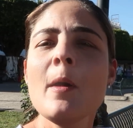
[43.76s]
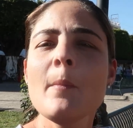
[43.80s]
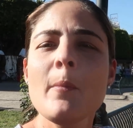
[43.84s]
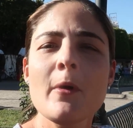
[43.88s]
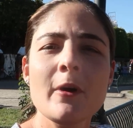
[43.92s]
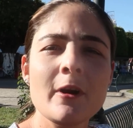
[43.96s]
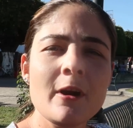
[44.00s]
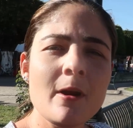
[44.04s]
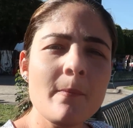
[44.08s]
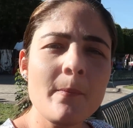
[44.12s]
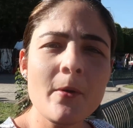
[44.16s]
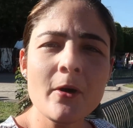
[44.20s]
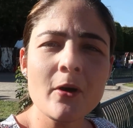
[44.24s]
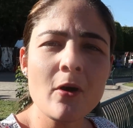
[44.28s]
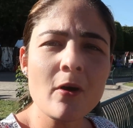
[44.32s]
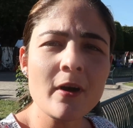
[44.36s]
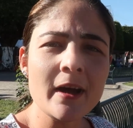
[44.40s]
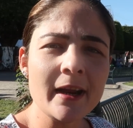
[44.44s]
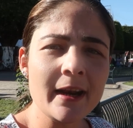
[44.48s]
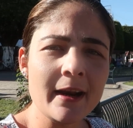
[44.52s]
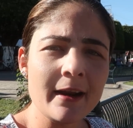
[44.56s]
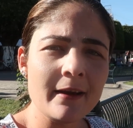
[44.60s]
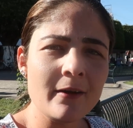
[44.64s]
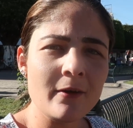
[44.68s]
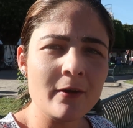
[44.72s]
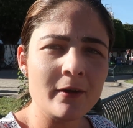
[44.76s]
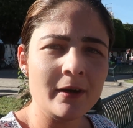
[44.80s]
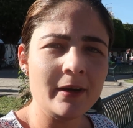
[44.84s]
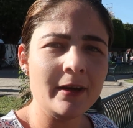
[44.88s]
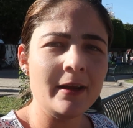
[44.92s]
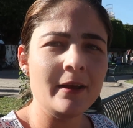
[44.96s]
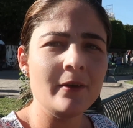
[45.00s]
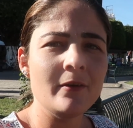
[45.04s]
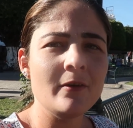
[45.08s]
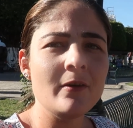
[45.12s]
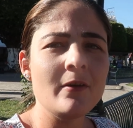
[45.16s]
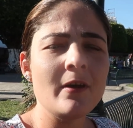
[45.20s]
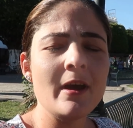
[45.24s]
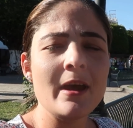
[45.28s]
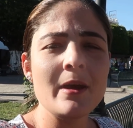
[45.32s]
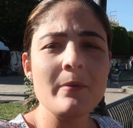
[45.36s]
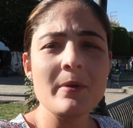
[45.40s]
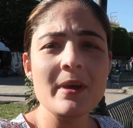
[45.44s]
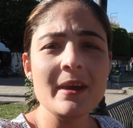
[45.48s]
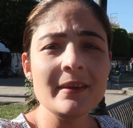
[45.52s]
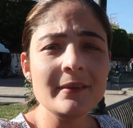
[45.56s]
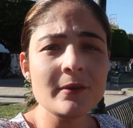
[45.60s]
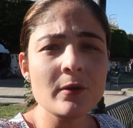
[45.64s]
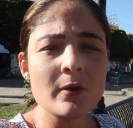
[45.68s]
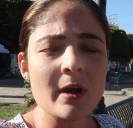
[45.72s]
Por lo poco que he recorrido, he
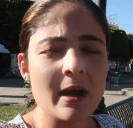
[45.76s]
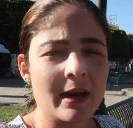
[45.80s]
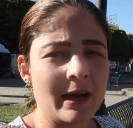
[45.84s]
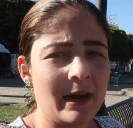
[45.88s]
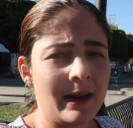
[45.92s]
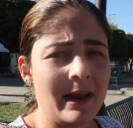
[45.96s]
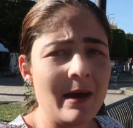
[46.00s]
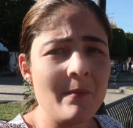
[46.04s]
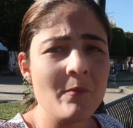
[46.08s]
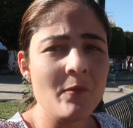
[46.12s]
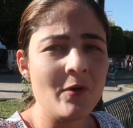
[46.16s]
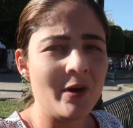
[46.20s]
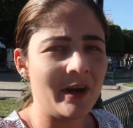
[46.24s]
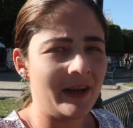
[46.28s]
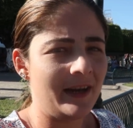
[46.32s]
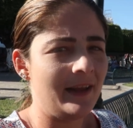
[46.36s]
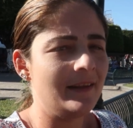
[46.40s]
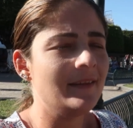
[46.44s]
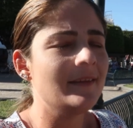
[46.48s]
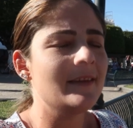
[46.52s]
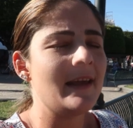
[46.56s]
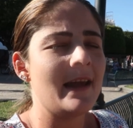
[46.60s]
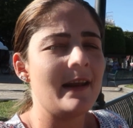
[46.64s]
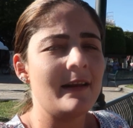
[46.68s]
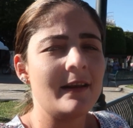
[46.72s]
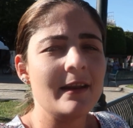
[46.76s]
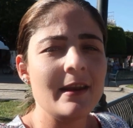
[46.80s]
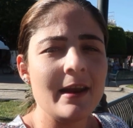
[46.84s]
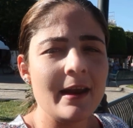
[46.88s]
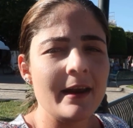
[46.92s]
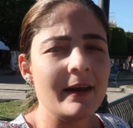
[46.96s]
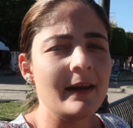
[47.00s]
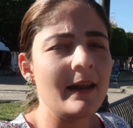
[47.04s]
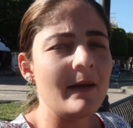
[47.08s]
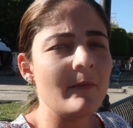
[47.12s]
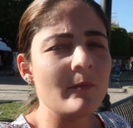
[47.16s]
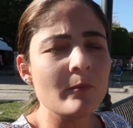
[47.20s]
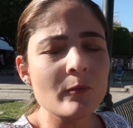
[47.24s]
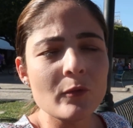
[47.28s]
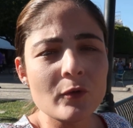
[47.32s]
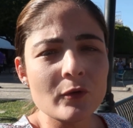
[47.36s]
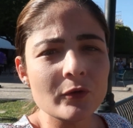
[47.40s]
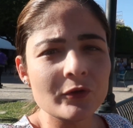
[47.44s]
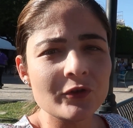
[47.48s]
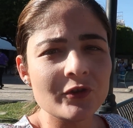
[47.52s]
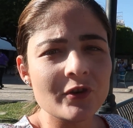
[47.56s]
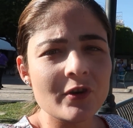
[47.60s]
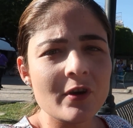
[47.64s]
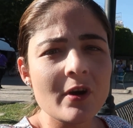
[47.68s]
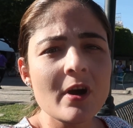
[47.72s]
visto que acá las mujeres se arreglan
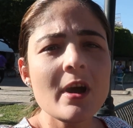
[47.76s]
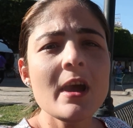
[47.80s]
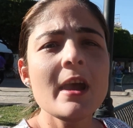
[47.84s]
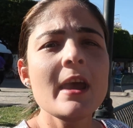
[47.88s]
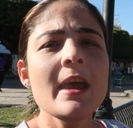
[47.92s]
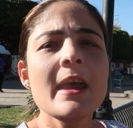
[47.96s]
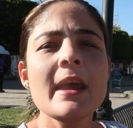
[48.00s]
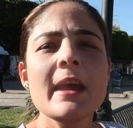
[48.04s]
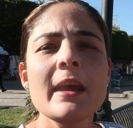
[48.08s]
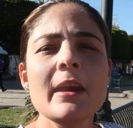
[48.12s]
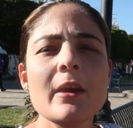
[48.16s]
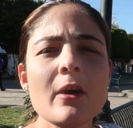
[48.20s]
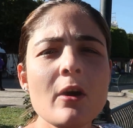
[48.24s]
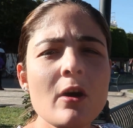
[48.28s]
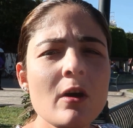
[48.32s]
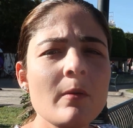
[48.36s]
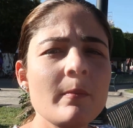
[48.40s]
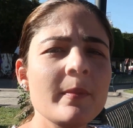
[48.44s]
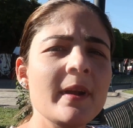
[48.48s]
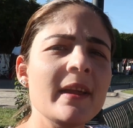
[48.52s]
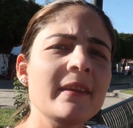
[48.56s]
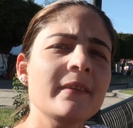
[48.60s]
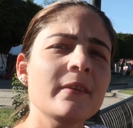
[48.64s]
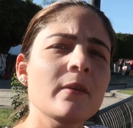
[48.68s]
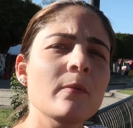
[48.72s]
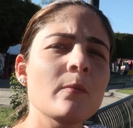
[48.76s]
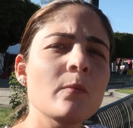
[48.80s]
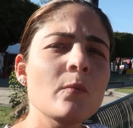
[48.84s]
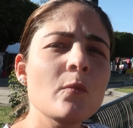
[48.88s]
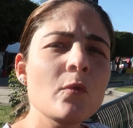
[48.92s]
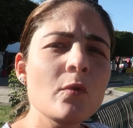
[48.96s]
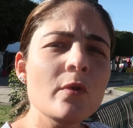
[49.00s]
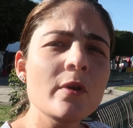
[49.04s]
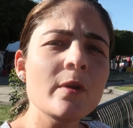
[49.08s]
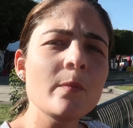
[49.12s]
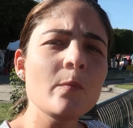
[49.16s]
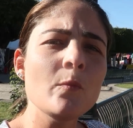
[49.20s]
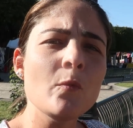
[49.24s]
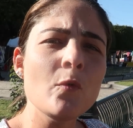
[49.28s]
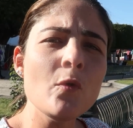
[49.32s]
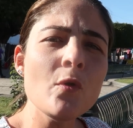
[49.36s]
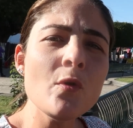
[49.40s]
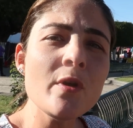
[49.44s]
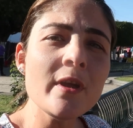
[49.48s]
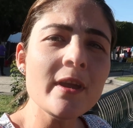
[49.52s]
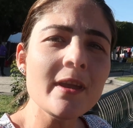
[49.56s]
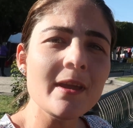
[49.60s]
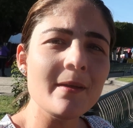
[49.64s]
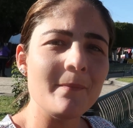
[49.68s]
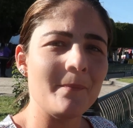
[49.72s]
mucho y los hombres son muy,
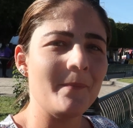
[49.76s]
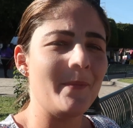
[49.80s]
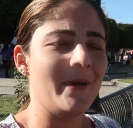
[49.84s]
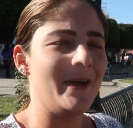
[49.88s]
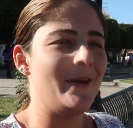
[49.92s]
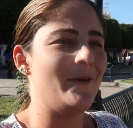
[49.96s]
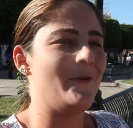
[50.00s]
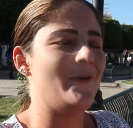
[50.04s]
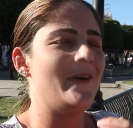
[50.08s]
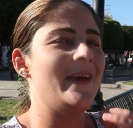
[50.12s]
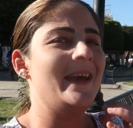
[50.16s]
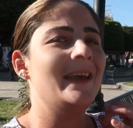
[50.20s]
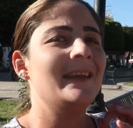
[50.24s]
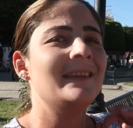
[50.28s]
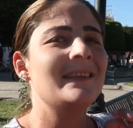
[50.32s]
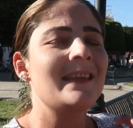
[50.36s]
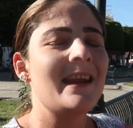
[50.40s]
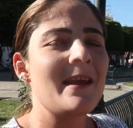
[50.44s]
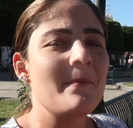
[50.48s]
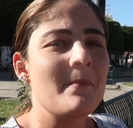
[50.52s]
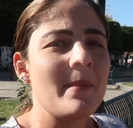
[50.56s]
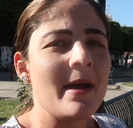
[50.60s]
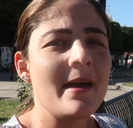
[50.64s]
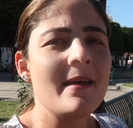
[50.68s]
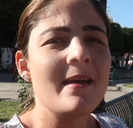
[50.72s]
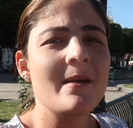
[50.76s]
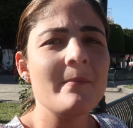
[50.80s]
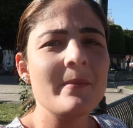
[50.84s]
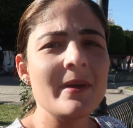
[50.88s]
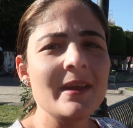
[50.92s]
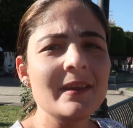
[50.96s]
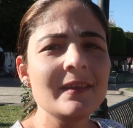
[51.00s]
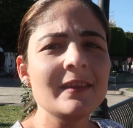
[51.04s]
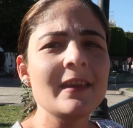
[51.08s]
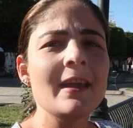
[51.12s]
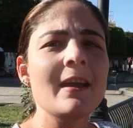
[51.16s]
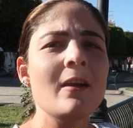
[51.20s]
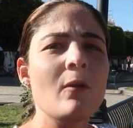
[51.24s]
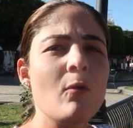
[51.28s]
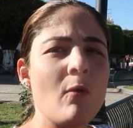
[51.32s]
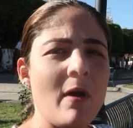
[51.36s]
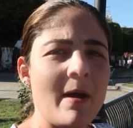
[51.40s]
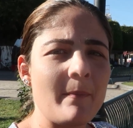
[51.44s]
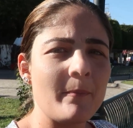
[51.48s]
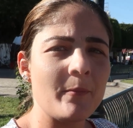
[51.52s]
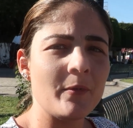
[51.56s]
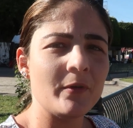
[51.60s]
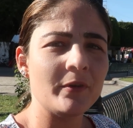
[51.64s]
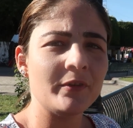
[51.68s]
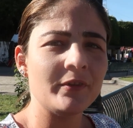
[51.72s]
muy, pero extremadamente
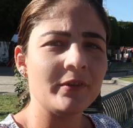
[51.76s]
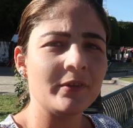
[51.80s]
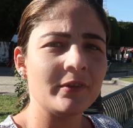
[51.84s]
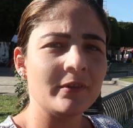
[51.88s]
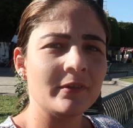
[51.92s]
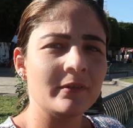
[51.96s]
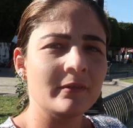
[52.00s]
guapos.